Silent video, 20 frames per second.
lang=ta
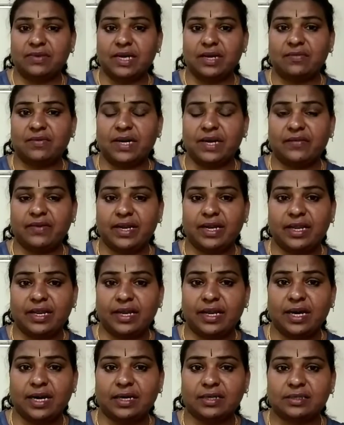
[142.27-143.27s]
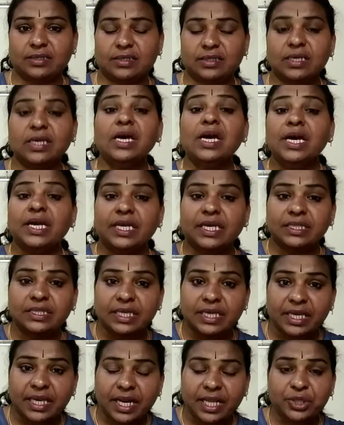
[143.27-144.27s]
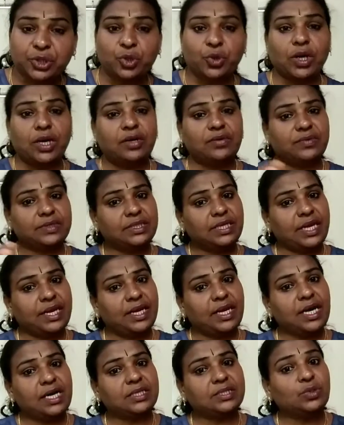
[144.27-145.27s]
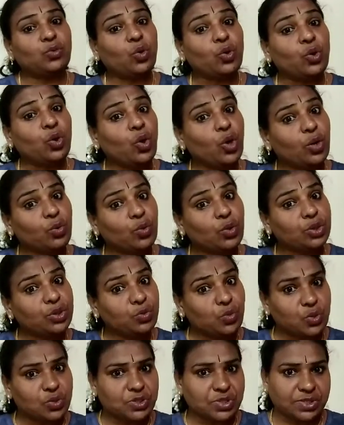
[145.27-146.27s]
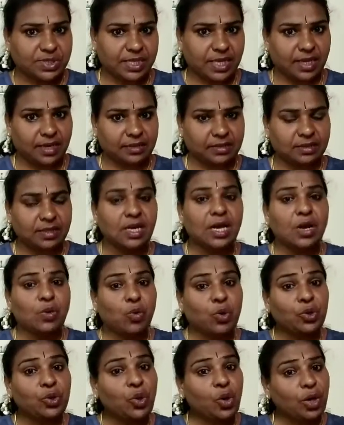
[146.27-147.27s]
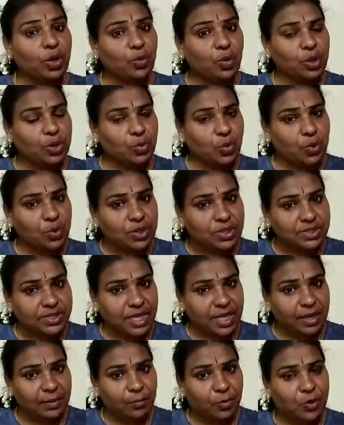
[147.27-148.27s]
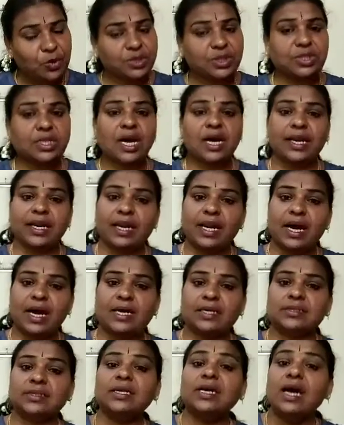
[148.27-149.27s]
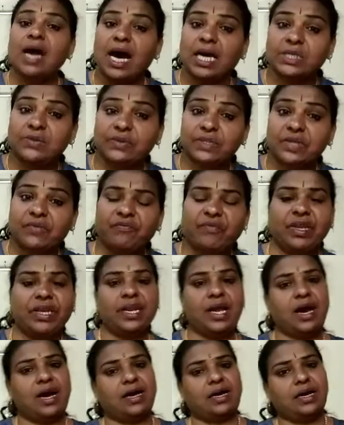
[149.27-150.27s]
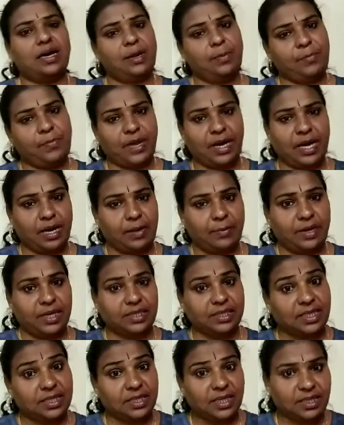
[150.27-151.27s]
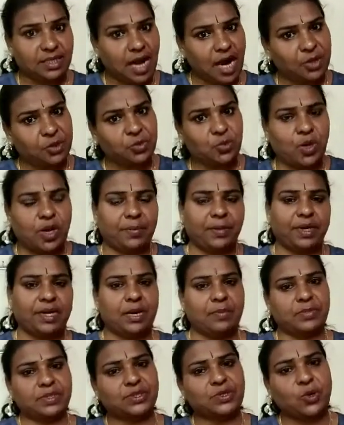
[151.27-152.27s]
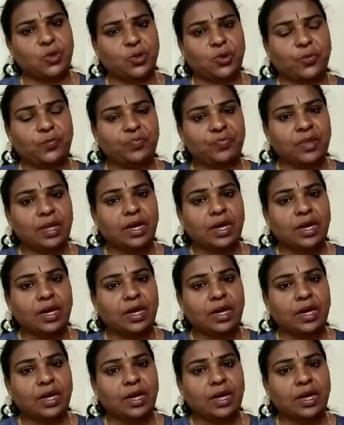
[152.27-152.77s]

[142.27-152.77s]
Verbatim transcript: விழ விழ என்ன ஆகுது இந்த இறைத்துகள் வந்து என்ன ஆகுது ஒன்னோட ஒண்ணு ஒன்று சேருது ஒன்னோட ஒண்ணு ஒன்று சேரும் பொழுதுதான் என்ன ஆகுது அது வந்து விண்ணாக பரிணமிக்குது அதாவது அணு அப்படின்னு நம்ம சொல்றோம்